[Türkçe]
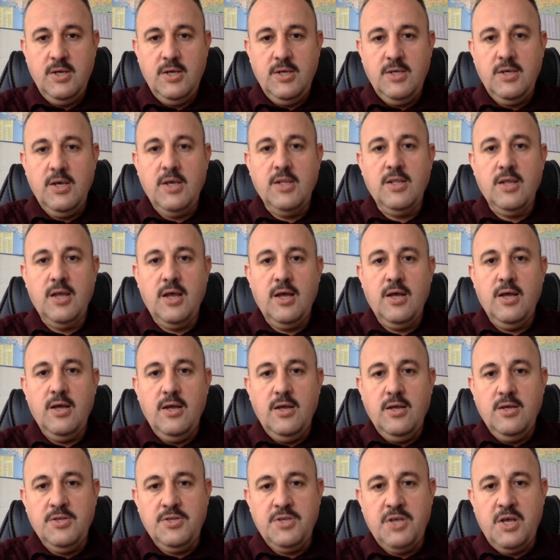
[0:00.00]
ya da
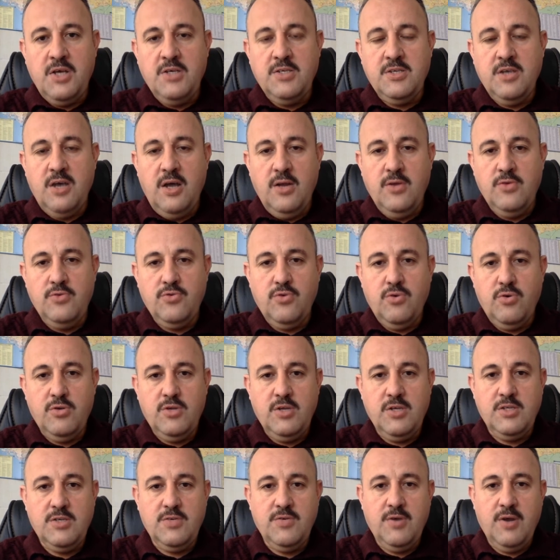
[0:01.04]
seyahat sağlık
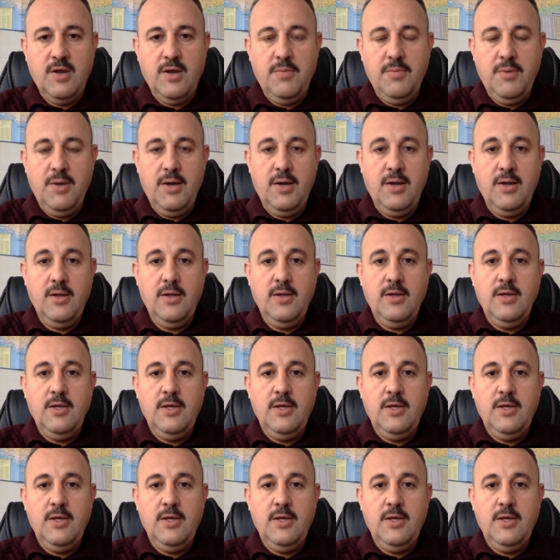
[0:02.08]
sportası var ama